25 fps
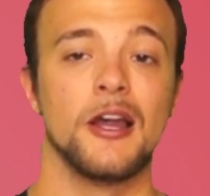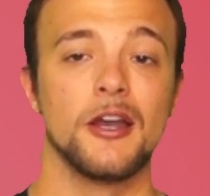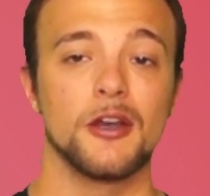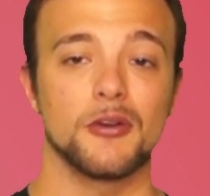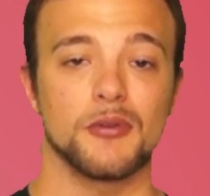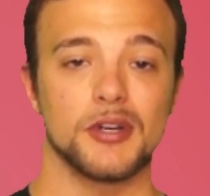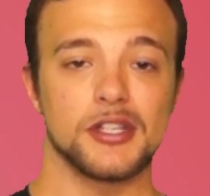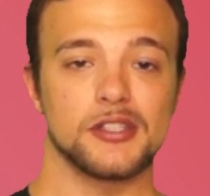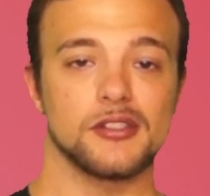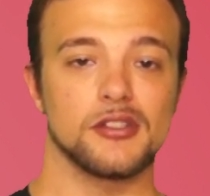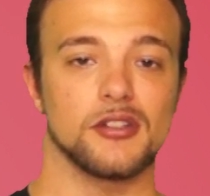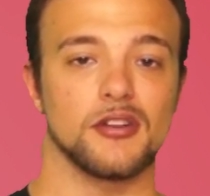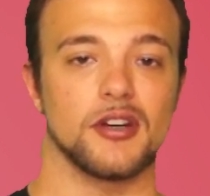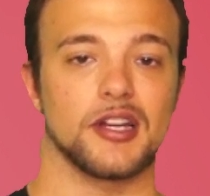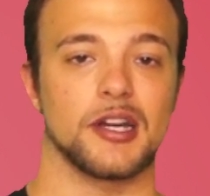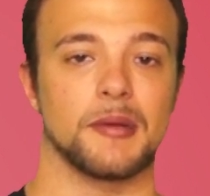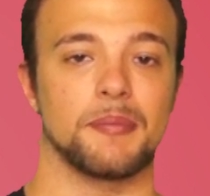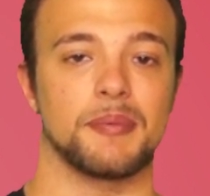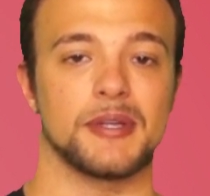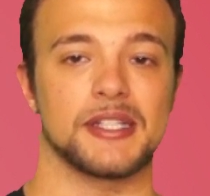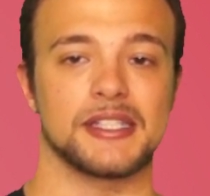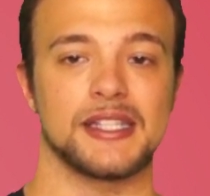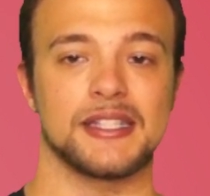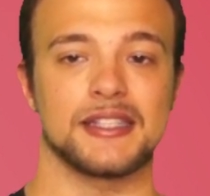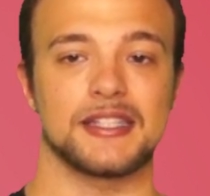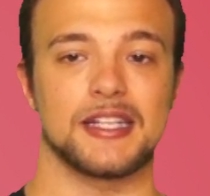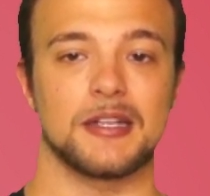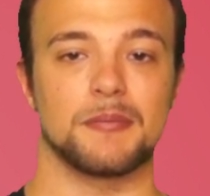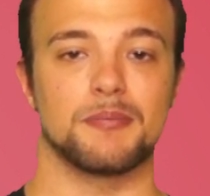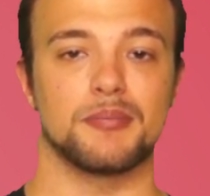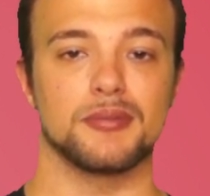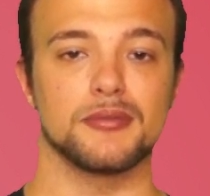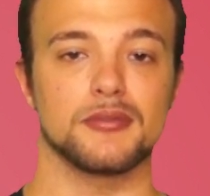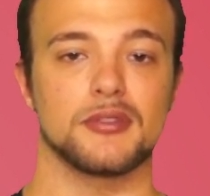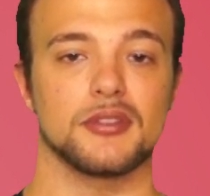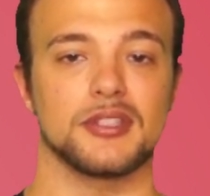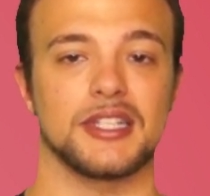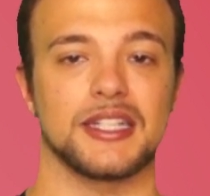Questo rappresenta il
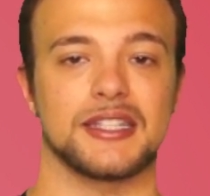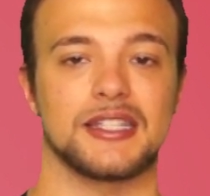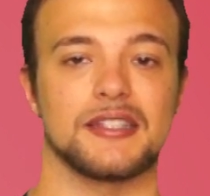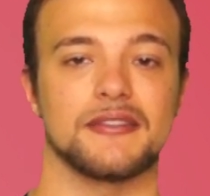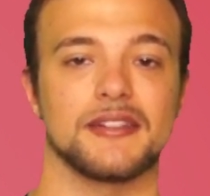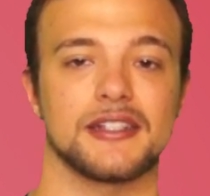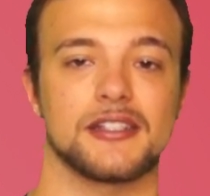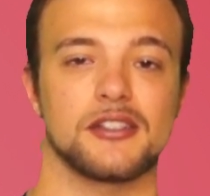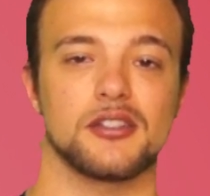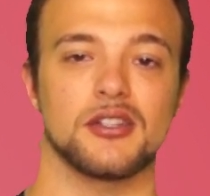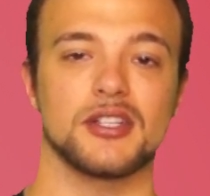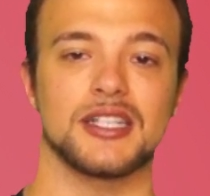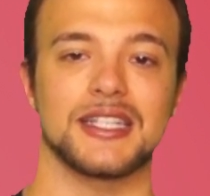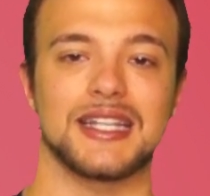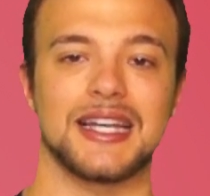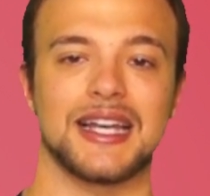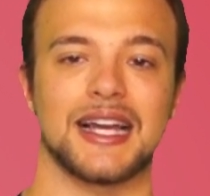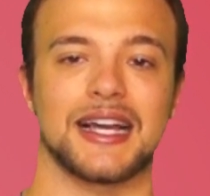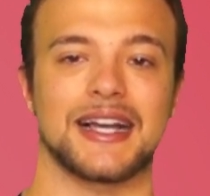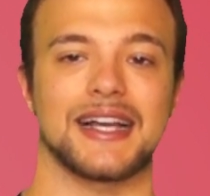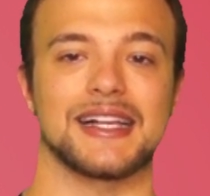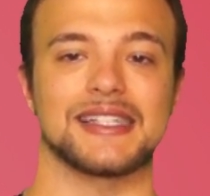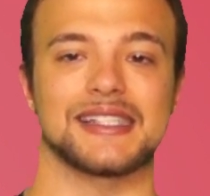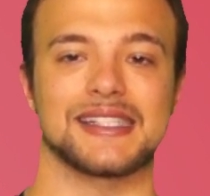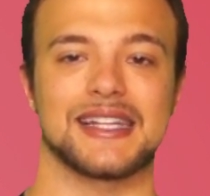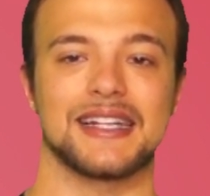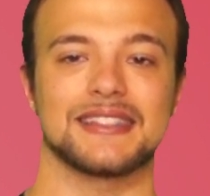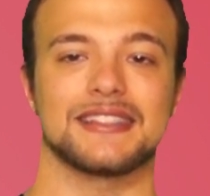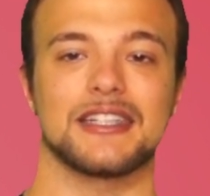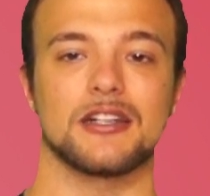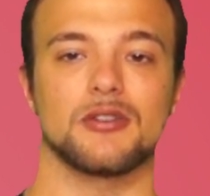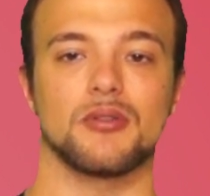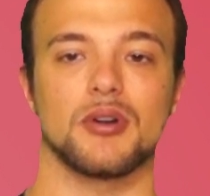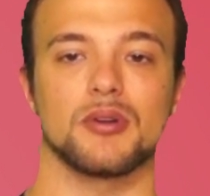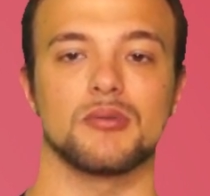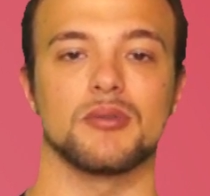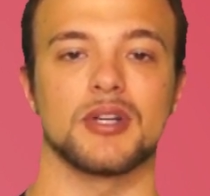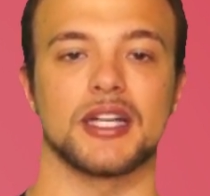punto di attivazione della cascata
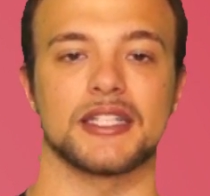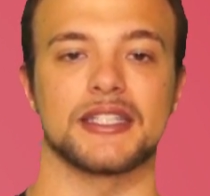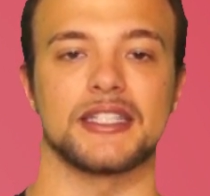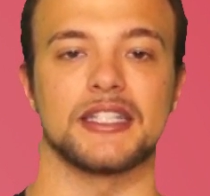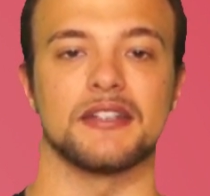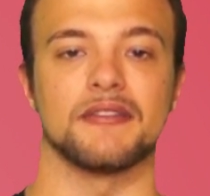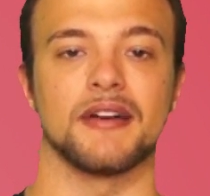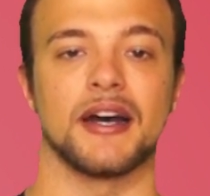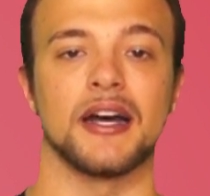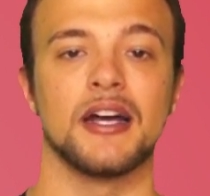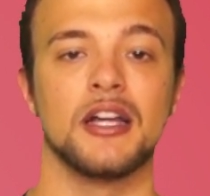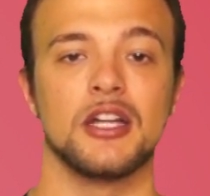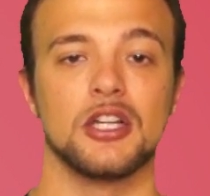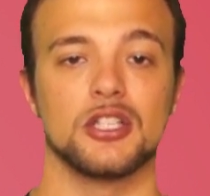coagulativa,